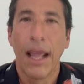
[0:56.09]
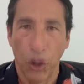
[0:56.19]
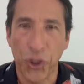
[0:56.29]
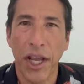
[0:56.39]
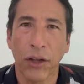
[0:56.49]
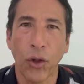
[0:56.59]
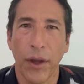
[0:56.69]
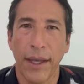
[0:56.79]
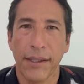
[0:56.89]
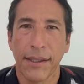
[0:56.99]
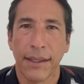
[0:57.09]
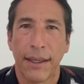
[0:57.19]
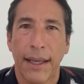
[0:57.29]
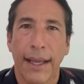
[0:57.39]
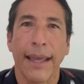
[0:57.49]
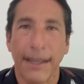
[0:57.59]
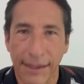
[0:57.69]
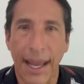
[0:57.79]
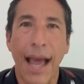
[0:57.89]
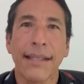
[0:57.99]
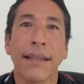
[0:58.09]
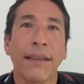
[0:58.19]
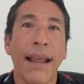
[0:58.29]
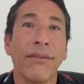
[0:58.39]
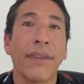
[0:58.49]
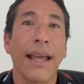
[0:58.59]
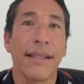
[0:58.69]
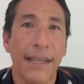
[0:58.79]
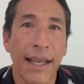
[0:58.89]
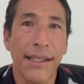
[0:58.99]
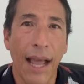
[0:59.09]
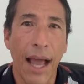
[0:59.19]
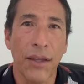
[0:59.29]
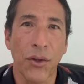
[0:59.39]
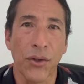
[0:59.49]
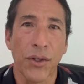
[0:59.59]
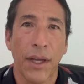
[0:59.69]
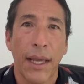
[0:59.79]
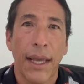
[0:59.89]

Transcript: Lo cierto es que desde hace 36 años